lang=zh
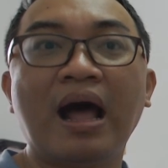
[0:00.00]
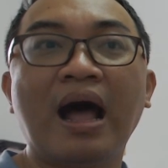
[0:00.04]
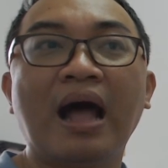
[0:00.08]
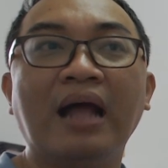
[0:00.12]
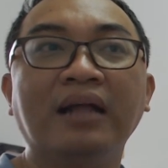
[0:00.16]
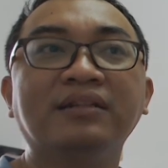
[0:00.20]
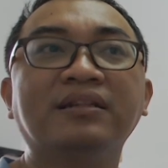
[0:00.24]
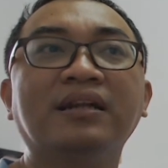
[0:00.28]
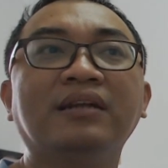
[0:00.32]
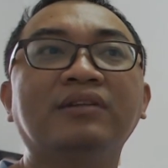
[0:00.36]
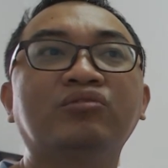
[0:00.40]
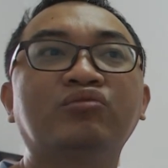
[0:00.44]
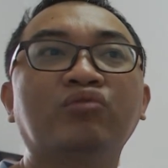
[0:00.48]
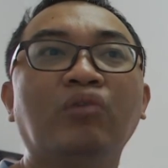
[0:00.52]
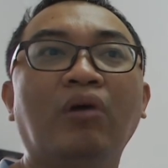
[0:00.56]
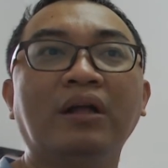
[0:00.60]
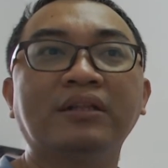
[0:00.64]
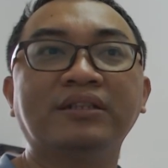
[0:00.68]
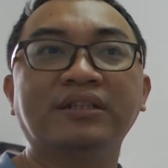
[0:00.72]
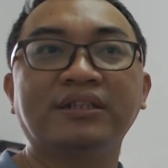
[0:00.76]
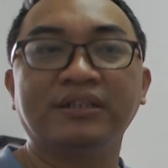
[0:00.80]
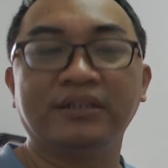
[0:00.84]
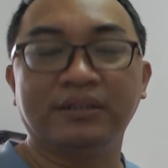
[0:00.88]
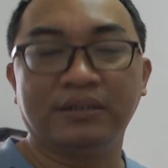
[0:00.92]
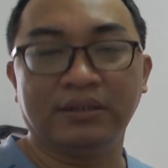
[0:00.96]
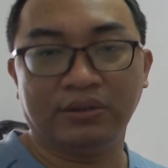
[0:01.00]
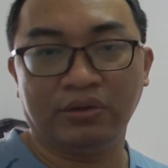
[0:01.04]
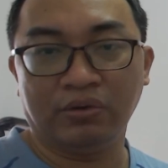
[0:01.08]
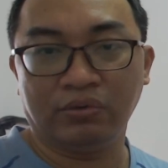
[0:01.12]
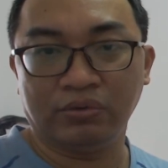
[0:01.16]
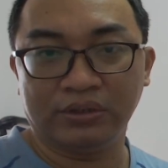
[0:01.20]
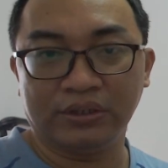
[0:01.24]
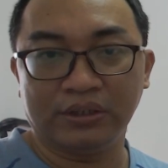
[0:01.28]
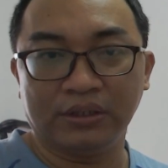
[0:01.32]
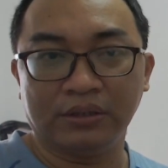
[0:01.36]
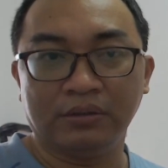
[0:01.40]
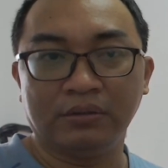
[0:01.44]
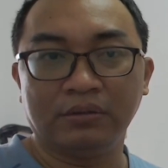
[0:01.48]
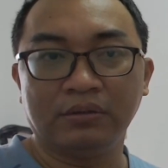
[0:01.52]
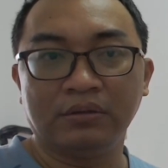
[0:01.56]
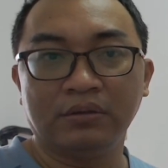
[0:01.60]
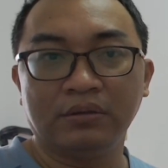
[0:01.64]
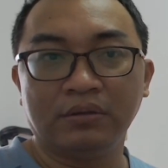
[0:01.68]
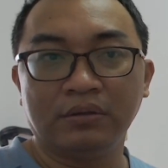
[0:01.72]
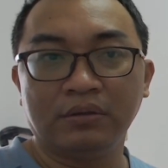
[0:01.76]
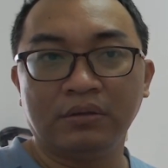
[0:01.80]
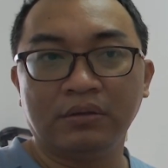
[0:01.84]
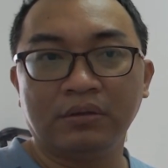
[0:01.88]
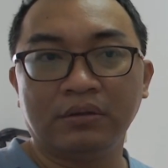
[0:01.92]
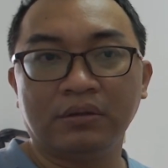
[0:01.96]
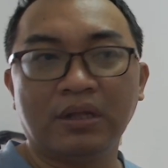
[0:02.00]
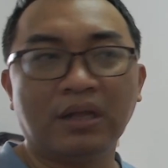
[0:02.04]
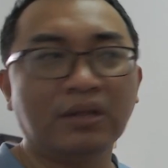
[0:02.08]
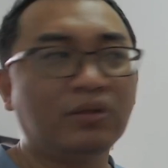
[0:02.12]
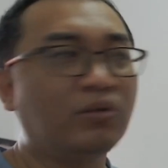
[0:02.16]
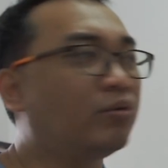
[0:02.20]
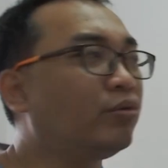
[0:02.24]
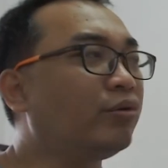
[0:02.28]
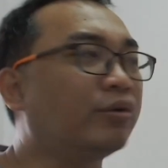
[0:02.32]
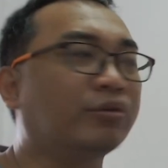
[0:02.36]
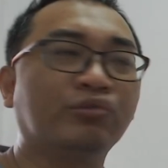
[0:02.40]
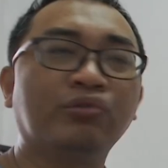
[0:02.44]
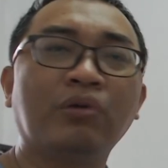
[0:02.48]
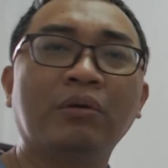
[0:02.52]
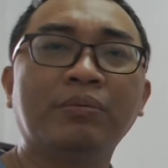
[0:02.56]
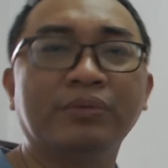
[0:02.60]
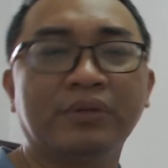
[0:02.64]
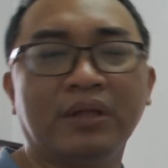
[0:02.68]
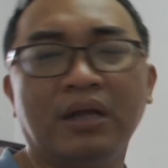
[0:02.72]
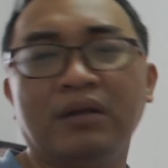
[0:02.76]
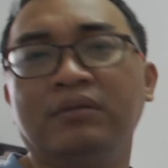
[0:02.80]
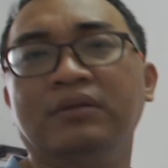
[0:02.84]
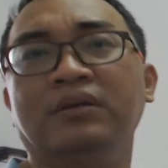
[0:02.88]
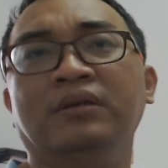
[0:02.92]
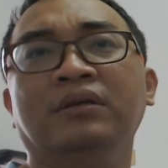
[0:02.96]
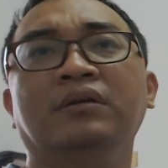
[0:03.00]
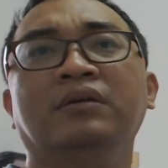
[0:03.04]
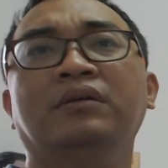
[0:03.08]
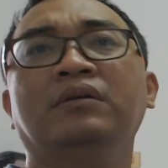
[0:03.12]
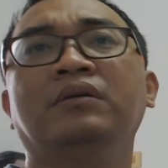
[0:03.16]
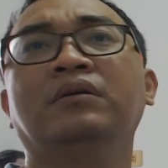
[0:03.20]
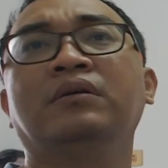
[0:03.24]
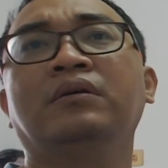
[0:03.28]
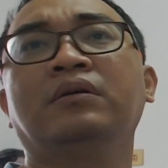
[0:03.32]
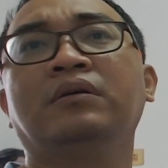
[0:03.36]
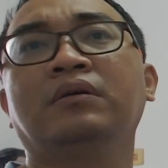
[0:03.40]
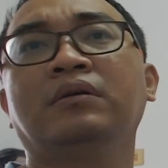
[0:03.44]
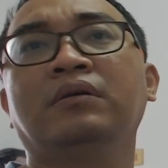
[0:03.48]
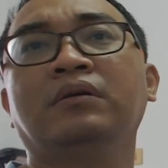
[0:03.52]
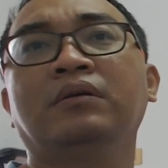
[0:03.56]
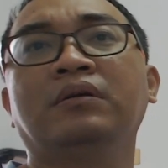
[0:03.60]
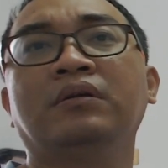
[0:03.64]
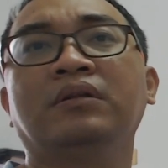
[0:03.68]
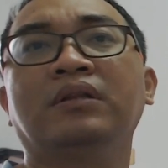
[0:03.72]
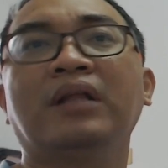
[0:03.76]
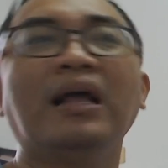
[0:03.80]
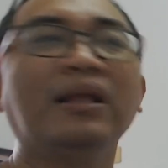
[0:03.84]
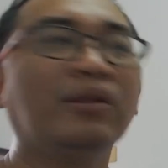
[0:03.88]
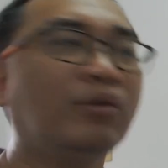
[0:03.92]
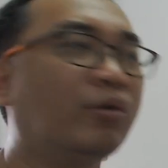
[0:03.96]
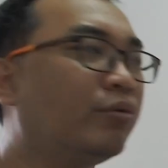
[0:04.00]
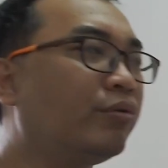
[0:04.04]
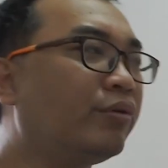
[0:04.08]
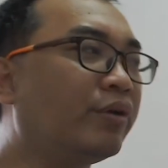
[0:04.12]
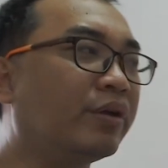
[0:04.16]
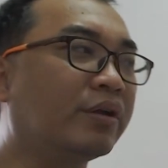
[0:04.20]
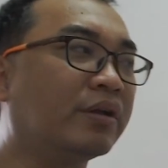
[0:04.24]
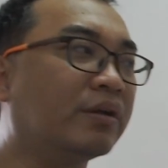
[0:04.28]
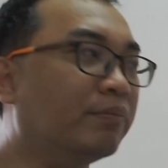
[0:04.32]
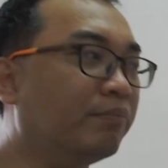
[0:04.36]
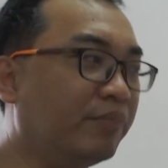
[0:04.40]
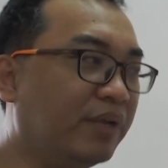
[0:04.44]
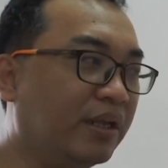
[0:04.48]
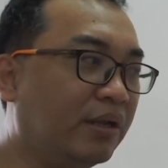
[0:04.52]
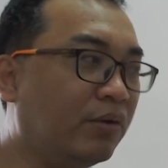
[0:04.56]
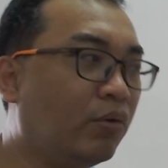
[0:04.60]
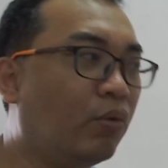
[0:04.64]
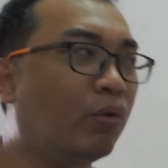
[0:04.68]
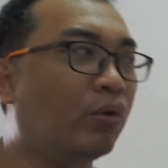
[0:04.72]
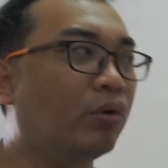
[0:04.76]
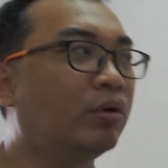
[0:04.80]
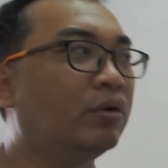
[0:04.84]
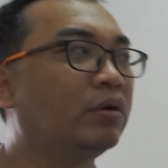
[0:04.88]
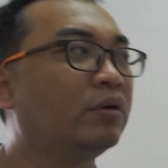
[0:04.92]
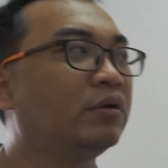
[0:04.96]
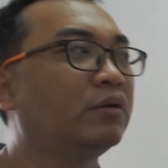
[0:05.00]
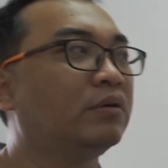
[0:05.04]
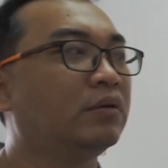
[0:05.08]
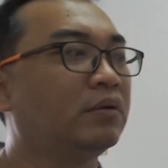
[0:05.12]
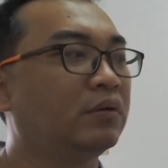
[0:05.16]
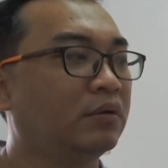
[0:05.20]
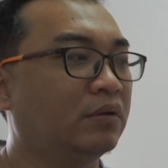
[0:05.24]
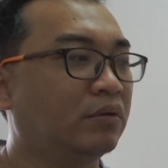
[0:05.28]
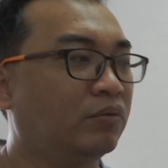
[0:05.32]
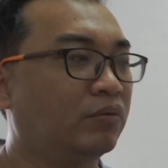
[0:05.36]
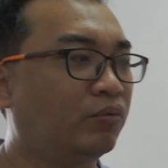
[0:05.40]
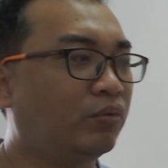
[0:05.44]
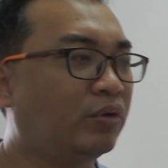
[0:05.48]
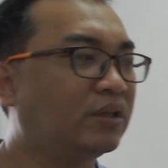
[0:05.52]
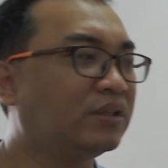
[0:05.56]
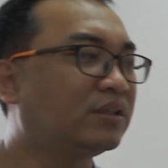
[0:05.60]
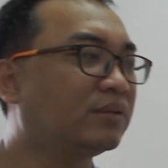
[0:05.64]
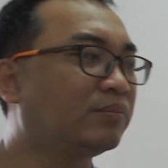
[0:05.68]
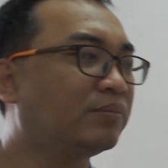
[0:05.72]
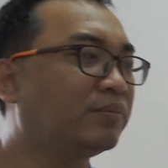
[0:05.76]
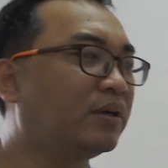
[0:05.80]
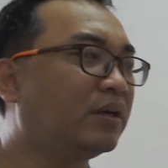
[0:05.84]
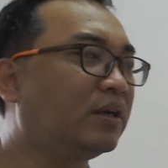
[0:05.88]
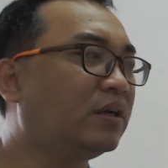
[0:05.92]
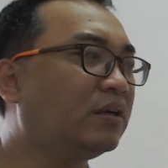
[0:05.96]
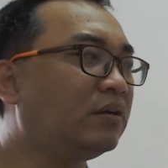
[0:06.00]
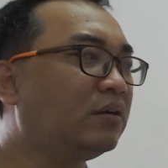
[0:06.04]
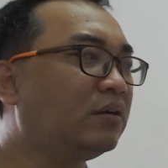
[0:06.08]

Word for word: 在抓自己的用神，他永远抓不到的，他永远很迷惑，为什么呢？